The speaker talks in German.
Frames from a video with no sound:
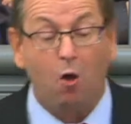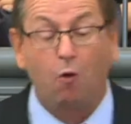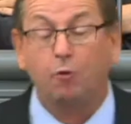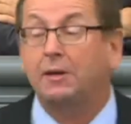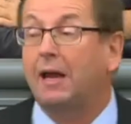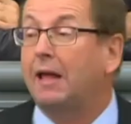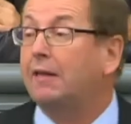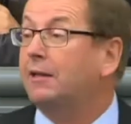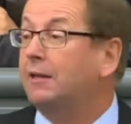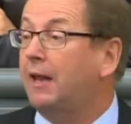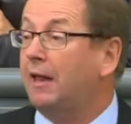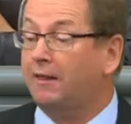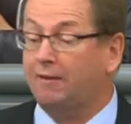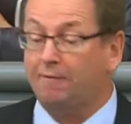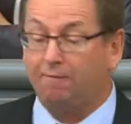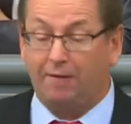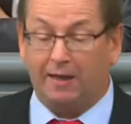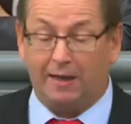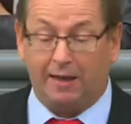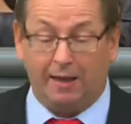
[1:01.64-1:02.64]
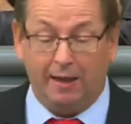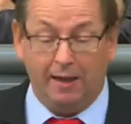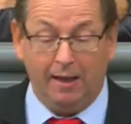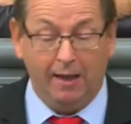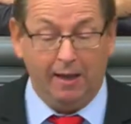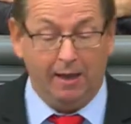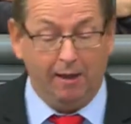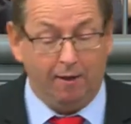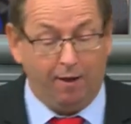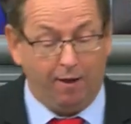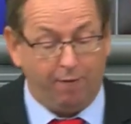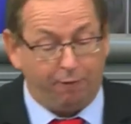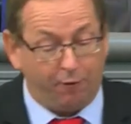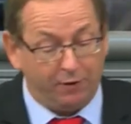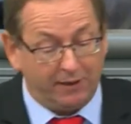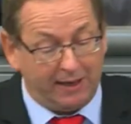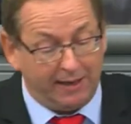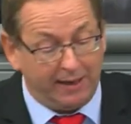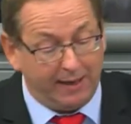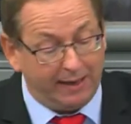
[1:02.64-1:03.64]
Und das lassen wir
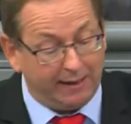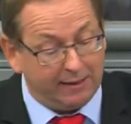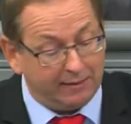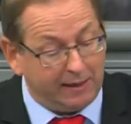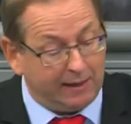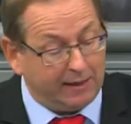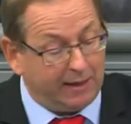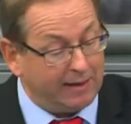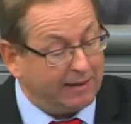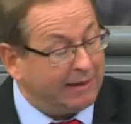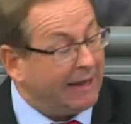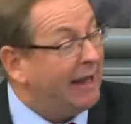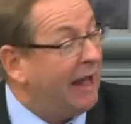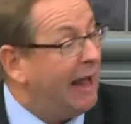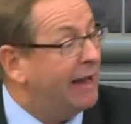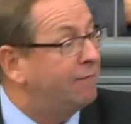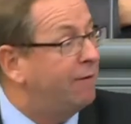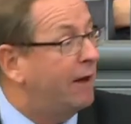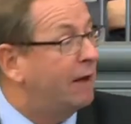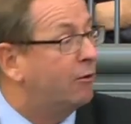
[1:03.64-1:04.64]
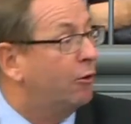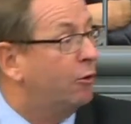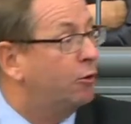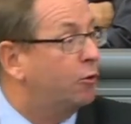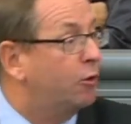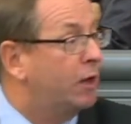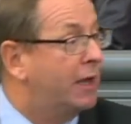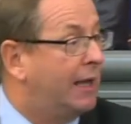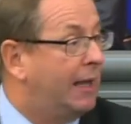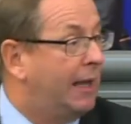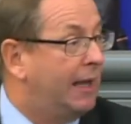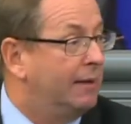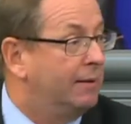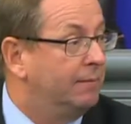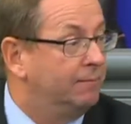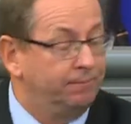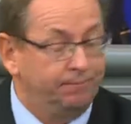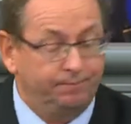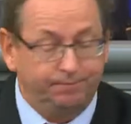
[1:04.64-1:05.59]
von der Linken Ihnen nicht einfach so durchgehen.